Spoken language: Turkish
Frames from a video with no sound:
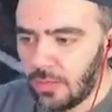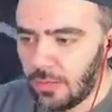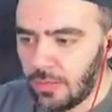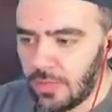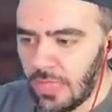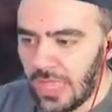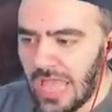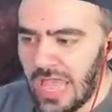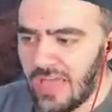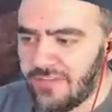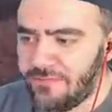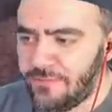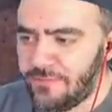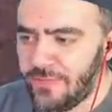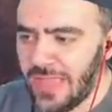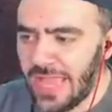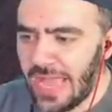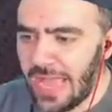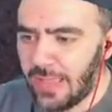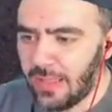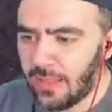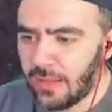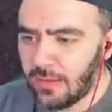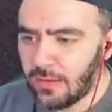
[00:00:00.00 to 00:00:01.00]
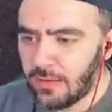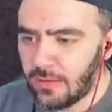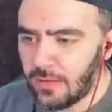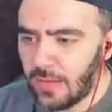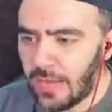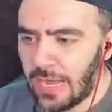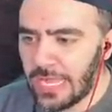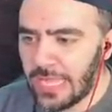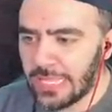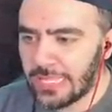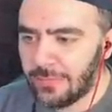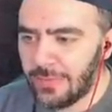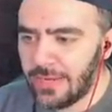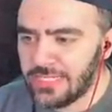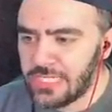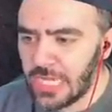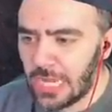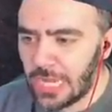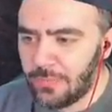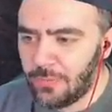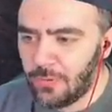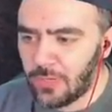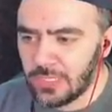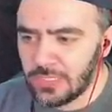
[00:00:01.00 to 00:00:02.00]
FBI. Adama ne
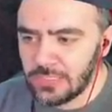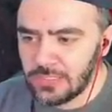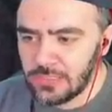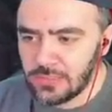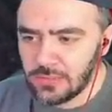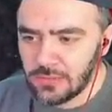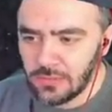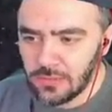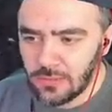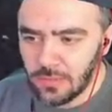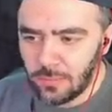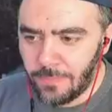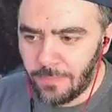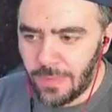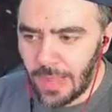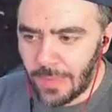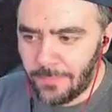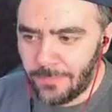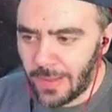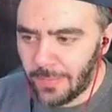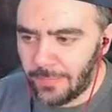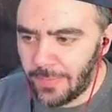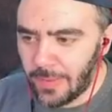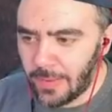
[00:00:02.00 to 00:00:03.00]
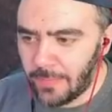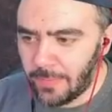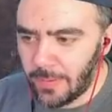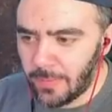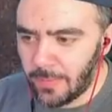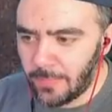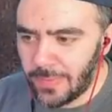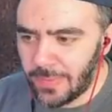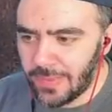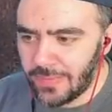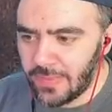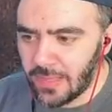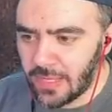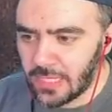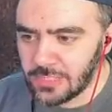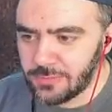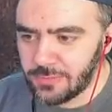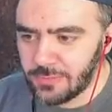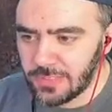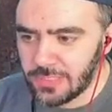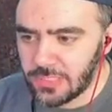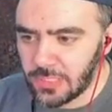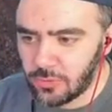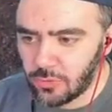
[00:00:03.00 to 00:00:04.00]
çarpıyorsun kız? pa pa pa bak. Benden
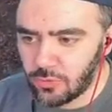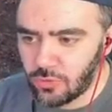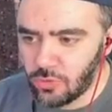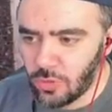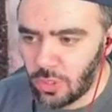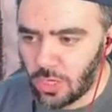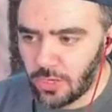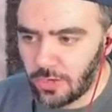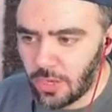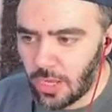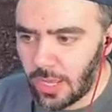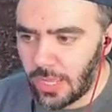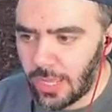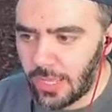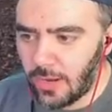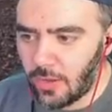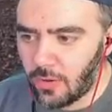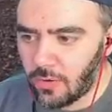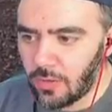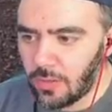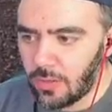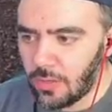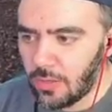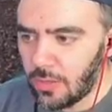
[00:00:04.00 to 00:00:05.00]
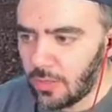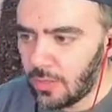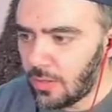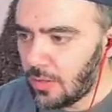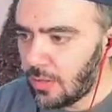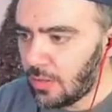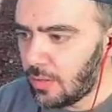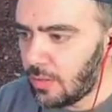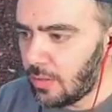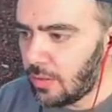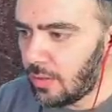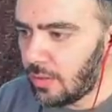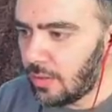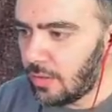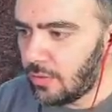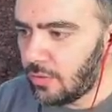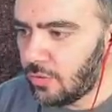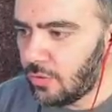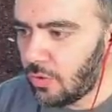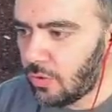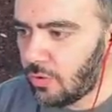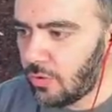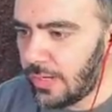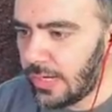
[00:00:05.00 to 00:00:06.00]
kaçmaya çalışıyor. Dur hayır
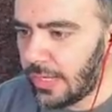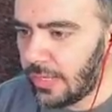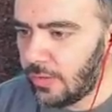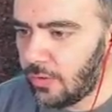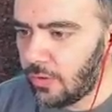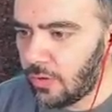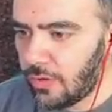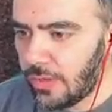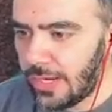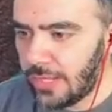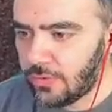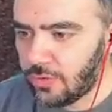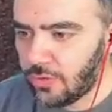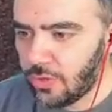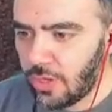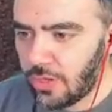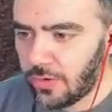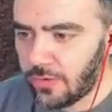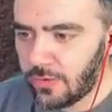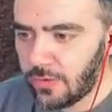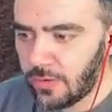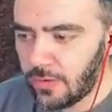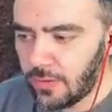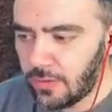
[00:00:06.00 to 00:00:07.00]
Yok öyle yok öyle dur.